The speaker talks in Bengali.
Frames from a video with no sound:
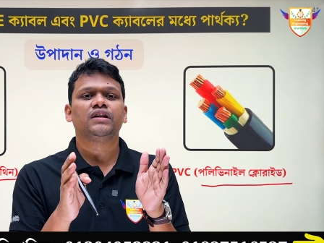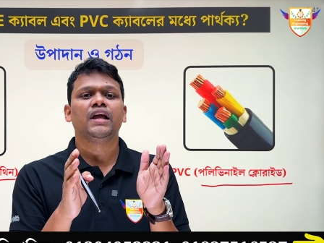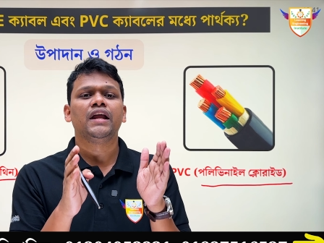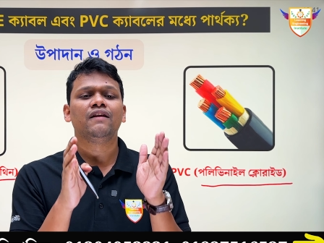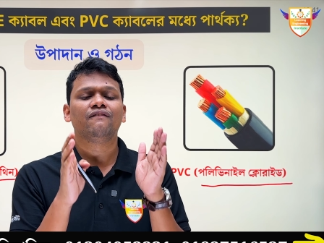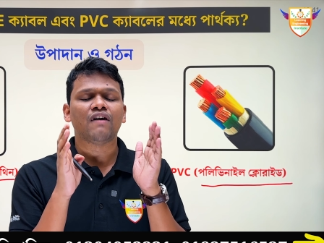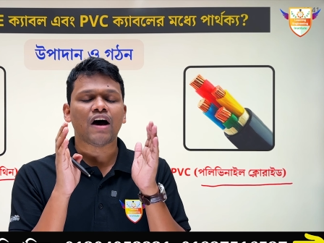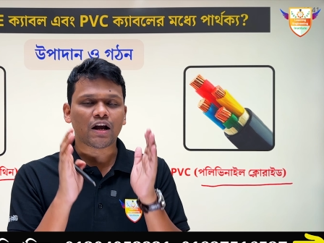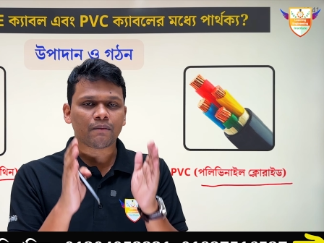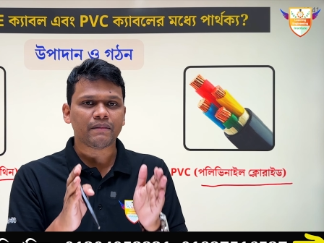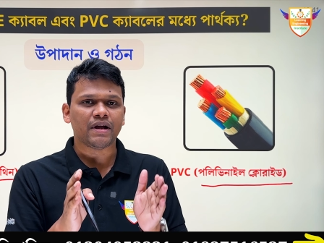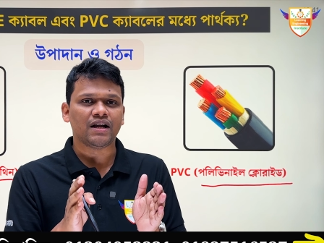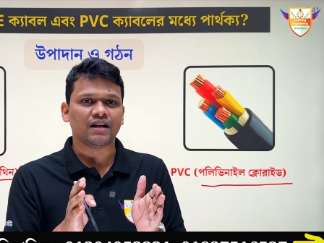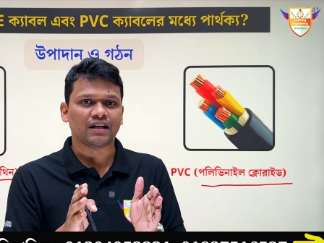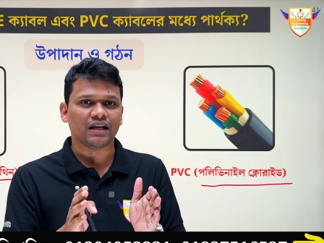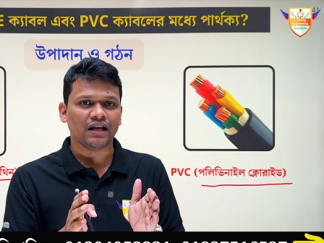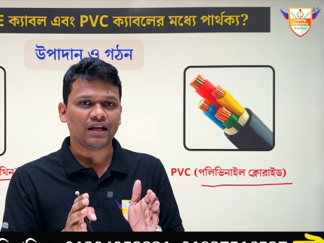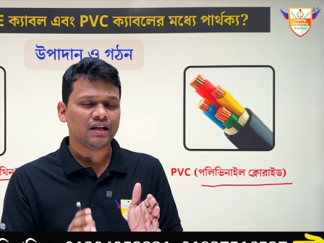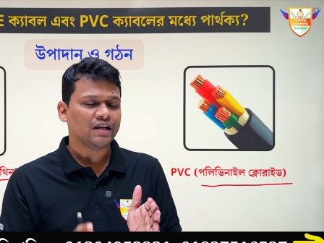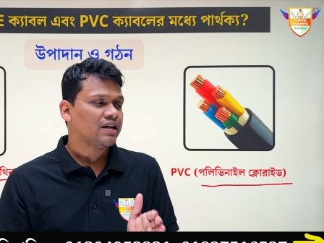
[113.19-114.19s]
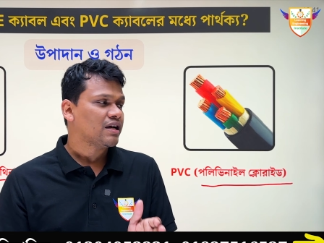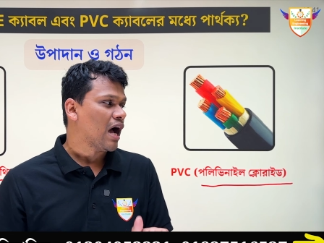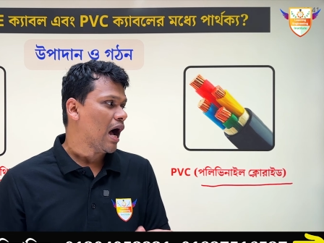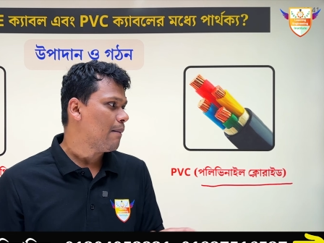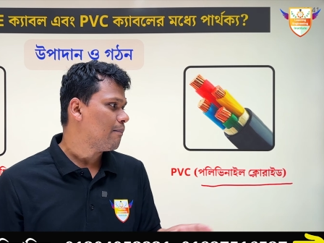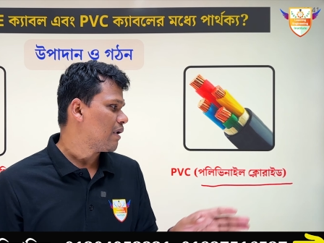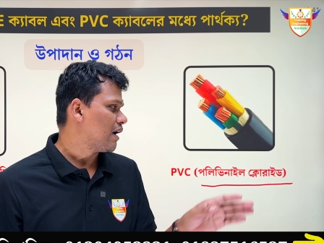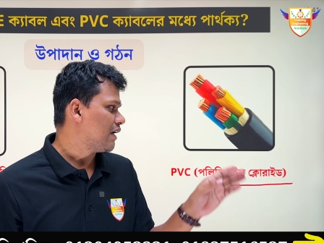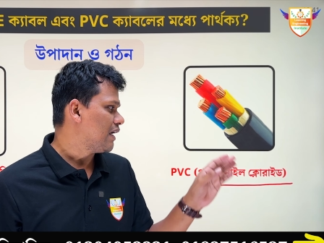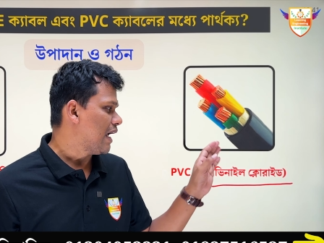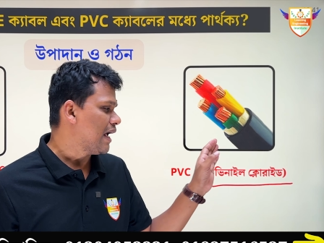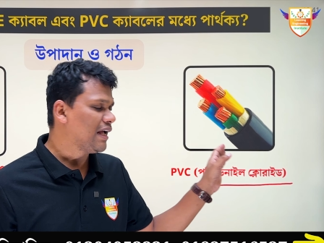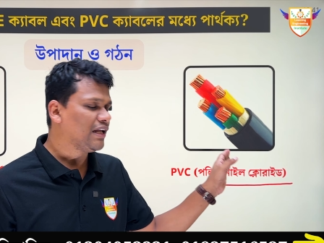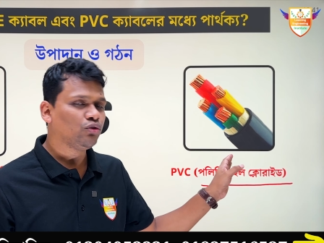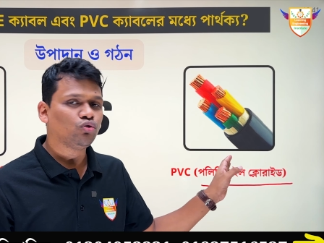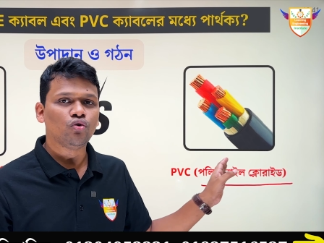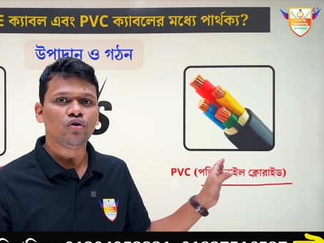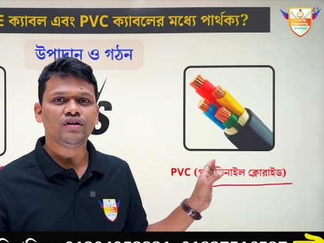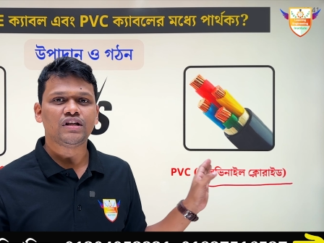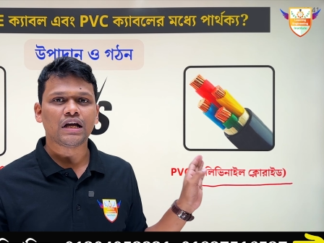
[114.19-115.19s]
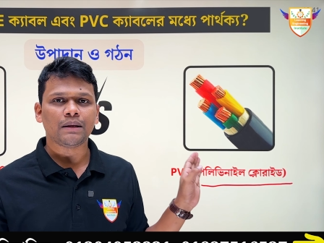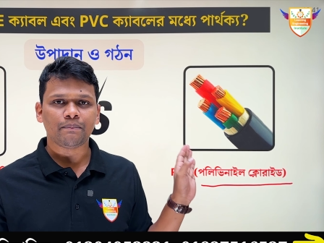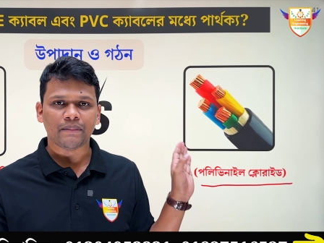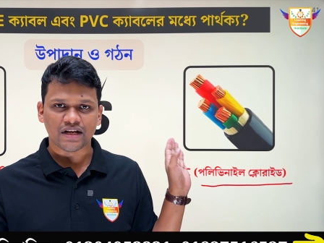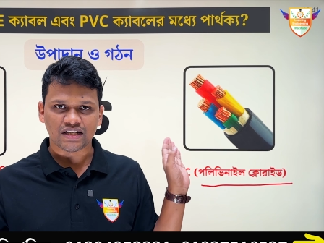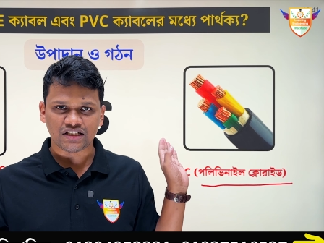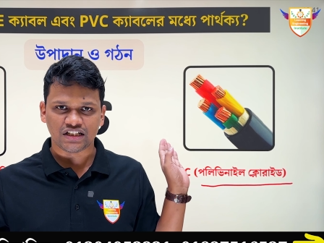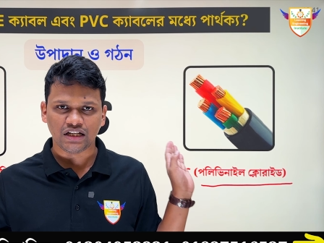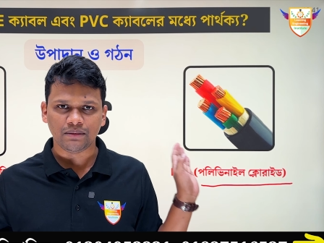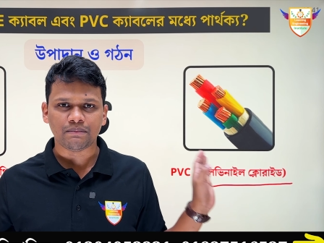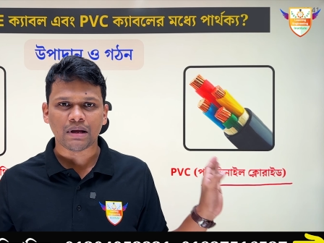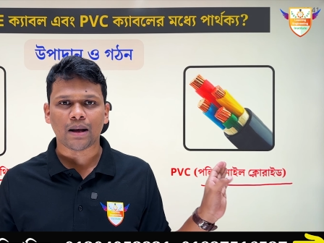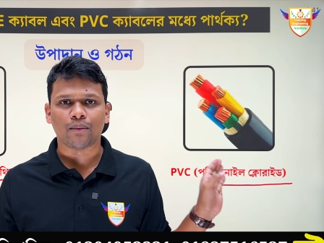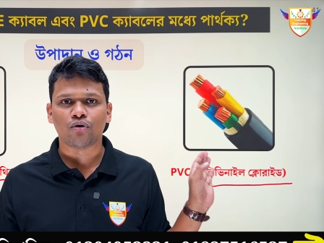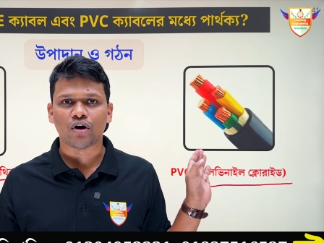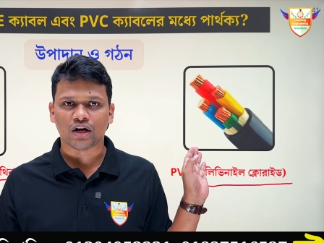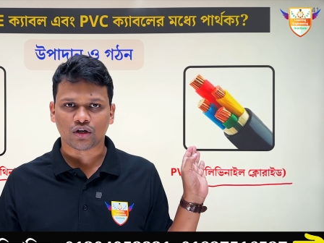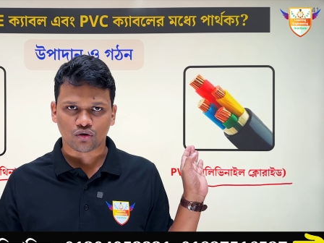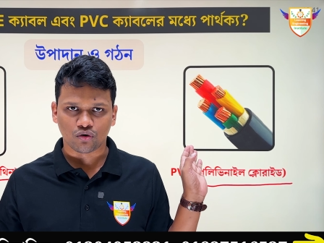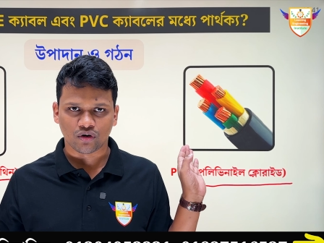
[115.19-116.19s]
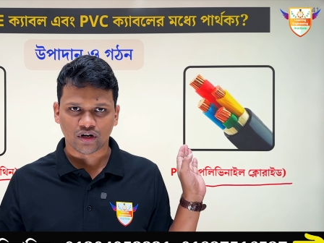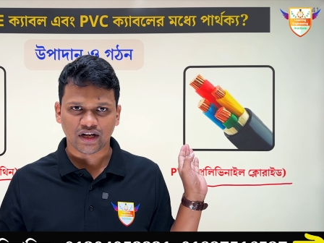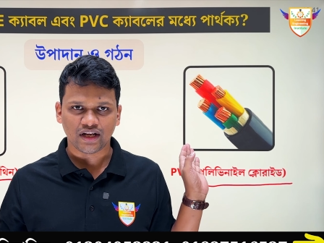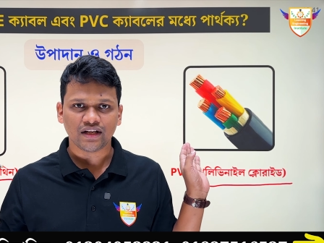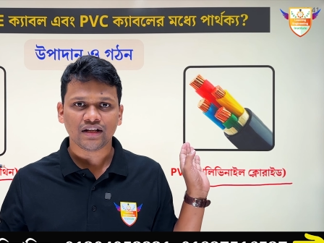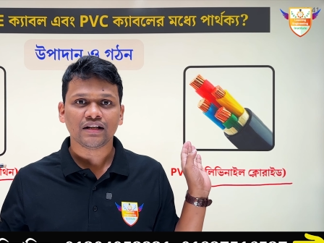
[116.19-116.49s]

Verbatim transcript: এনভারমেন্টে আমরা এই দুইটা বেশি ব্যবহার করে